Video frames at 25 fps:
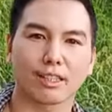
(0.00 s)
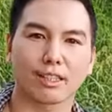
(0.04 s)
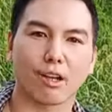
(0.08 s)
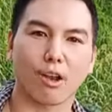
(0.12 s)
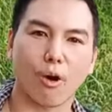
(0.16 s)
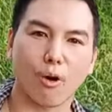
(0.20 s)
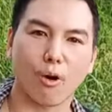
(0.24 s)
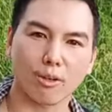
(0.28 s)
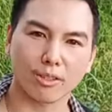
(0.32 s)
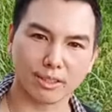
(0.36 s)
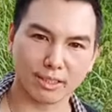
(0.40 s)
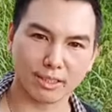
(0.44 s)
ค
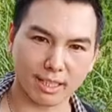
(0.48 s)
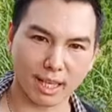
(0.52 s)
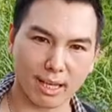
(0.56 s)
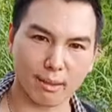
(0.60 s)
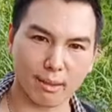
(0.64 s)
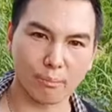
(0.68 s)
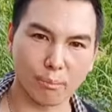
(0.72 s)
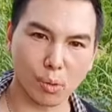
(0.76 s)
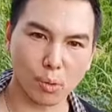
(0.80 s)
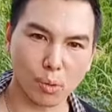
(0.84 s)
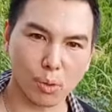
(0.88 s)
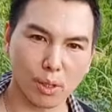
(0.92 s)
ลองสะ
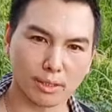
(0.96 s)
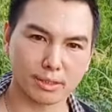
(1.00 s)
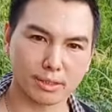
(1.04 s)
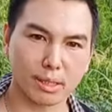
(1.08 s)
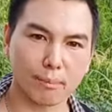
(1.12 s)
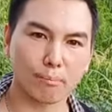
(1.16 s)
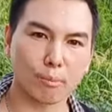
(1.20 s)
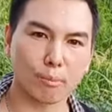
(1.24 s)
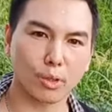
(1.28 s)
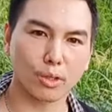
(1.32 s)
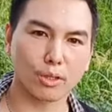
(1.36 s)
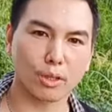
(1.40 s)
บัว
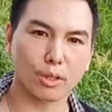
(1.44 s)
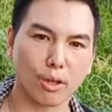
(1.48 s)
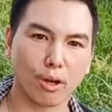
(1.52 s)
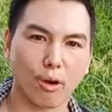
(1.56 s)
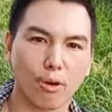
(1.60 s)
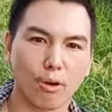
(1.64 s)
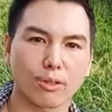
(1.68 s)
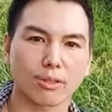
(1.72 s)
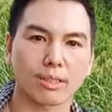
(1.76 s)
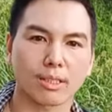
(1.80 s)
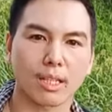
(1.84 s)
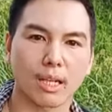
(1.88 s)
ตำบลคล
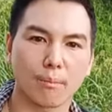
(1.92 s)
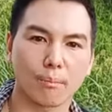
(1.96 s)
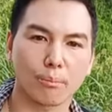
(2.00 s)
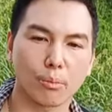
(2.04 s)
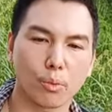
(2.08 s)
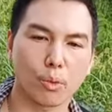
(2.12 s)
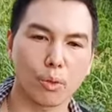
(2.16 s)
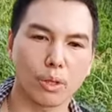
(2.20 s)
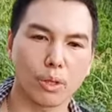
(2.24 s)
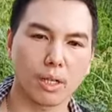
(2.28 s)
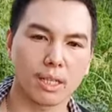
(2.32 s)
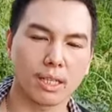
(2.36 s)
องสะ
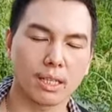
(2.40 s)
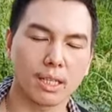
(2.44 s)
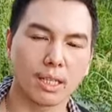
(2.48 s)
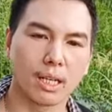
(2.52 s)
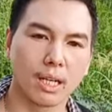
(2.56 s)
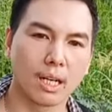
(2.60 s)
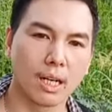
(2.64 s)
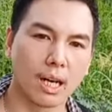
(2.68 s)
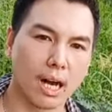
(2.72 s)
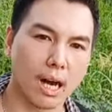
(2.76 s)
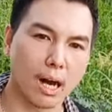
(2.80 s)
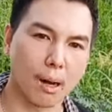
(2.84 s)
บัว
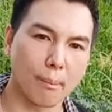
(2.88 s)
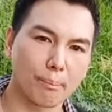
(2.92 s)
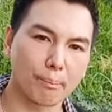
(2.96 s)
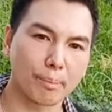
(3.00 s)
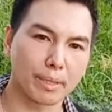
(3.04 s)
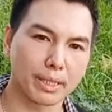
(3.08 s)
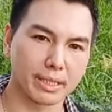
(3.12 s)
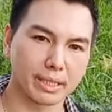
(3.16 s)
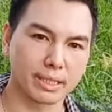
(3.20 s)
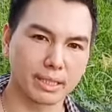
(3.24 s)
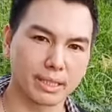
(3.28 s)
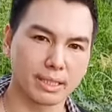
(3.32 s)
อำ
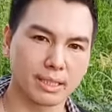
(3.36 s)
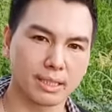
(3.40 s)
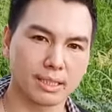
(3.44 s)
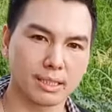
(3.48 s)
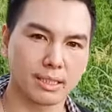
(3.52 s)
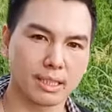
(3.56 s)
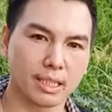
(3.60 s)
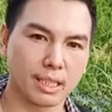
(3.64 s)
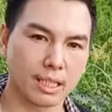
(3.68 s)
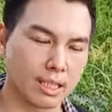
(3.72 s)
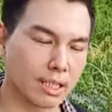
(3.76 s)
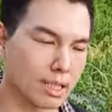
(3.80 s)
เภอ
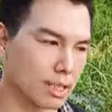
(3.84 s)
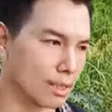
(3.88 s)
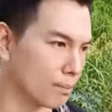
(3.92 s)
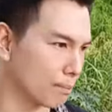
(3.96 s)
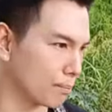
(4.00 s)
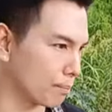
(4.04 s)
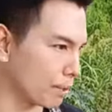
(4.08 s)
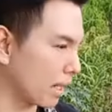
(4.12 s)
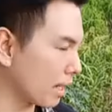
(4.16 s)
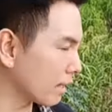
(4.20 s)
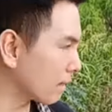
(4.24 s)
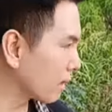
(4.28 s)

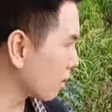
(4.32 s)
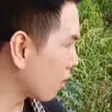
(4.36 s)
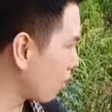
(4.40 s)
พระน